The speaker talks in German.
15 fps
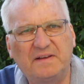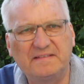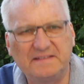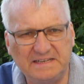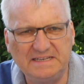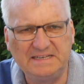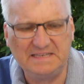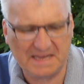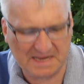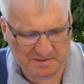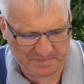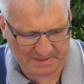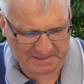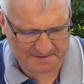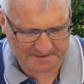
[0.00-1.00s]
was ich dir
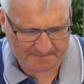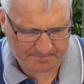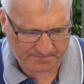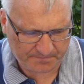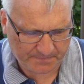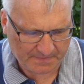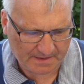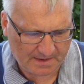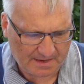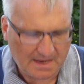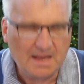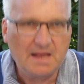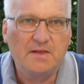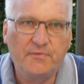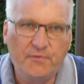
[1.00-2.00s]
gebiete.
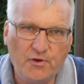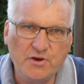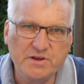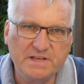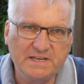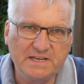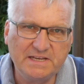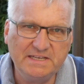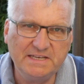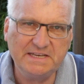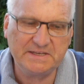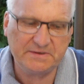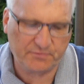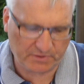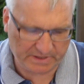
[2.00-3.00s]
Fürchte dich
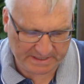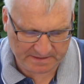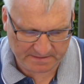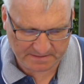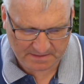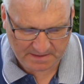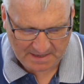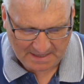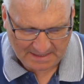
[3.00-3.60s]
nicht vor ihnen,